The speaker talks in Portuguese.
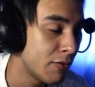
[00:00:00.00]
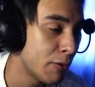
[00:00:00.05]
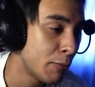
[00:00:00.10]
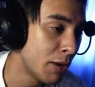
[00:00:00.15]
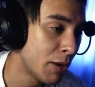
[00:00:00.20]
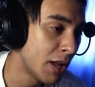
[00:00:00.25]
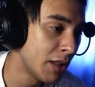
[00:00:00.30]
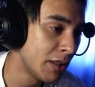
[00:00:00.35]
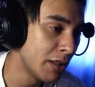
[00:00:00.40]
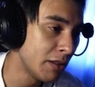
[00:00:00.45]

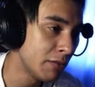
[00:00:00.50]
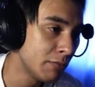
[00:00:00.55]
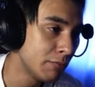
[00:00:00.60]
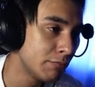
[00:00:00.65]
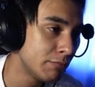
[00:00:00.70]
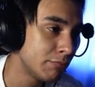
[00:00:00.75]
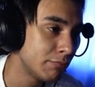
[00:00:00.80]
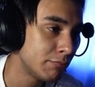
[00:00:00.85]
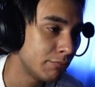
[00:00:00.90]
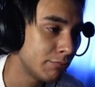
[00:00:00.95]
Vamos lá, né?
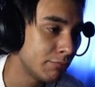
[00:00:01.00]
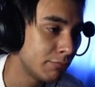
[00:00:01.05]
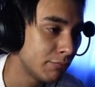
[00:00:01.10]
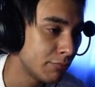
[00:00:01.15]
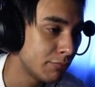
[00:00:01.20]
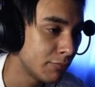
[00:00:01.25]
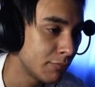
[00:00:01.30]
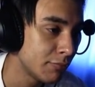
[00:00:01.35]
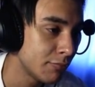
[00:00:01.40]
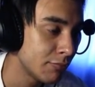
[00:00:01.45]

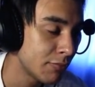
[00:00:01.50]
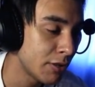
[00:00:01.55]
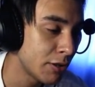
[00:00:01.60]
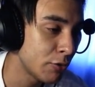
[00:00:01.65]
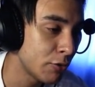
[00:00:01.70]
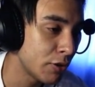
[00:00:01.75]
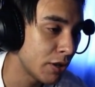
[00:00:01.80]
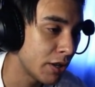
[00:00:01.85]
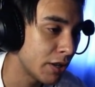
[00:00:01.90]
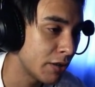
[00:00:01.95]

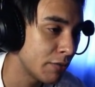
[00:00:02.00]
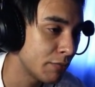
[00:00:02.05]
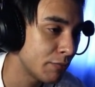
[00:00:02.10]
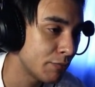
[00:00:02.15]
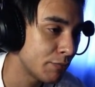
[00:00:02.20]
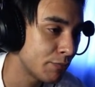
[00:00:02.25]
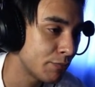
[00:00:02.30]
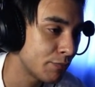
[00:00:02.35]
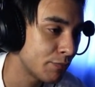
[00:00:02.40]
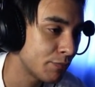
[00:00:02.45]
Fazer o que, né?
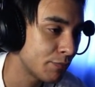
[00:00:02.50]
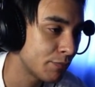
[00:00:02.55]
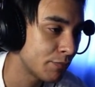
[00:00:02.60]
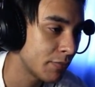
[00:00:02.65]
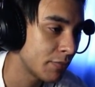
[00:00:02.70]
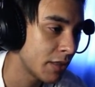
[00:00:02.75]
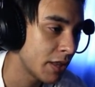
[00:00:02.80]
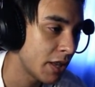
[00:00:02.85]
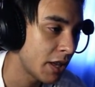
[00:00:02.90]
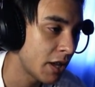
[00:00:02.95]

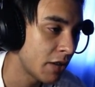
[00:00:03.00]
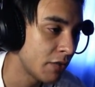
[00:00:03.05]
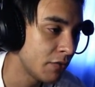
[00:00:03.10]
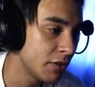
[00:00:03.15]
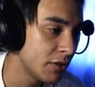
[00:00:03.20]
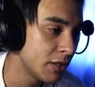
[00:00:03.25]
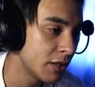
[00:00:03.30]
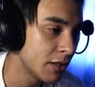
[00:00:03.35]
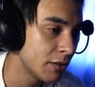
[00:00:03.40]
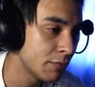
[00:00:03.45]
É a
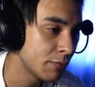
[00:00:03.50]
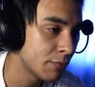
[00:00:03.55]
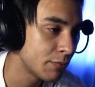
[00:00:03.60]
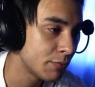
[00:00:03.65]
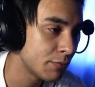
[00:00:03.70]
vida, né?